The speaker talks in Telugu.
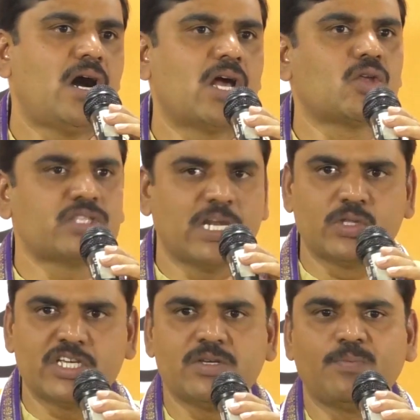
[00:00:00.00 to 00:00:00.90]
ఆ రోజు
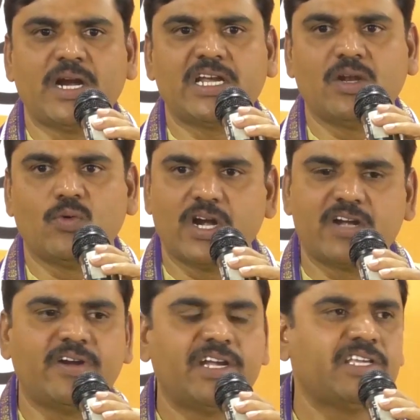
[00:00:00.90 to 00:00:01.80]
తెలుగుదేశం పార్టీలో
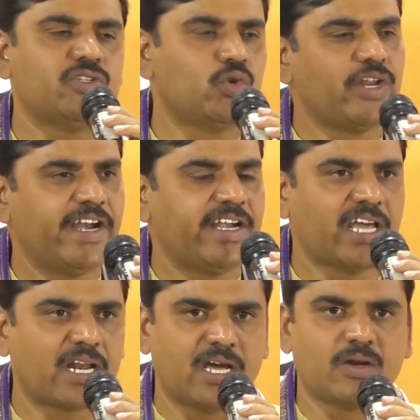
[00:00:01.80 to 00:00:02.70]
ఉన్నటువంటి జూనియర్
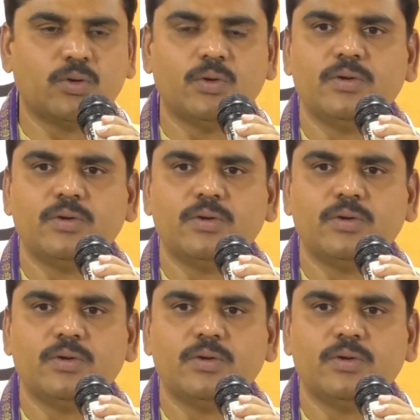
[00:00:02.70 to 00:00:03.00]
ఎన్టీఆర్ గారు